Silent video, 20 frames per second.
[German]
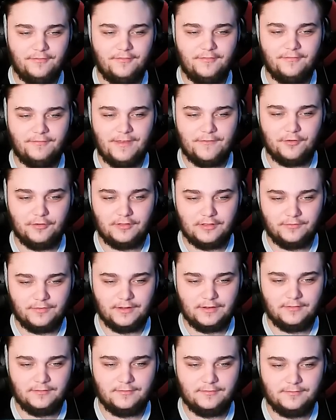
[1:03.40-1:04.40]
Wer wird gewinnen?
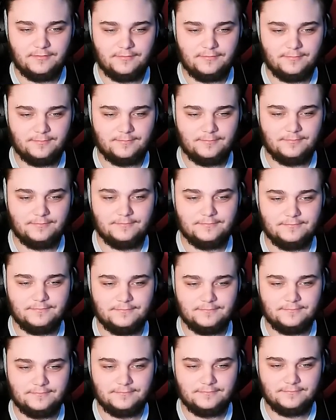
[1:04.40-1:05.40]
Ich gewinne. Ich
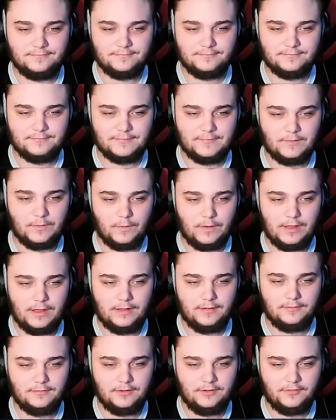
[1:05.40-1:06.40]
gewinne. Oha,
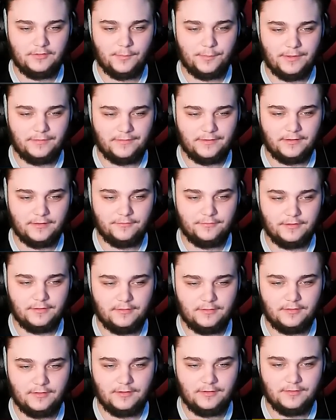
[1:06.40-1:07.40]
ich glaube, andere ich, gewinnt. Ich
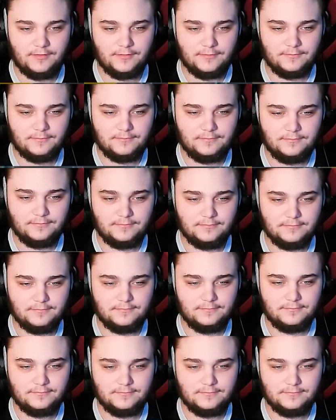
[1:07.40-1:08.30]
werde heute mit unfairen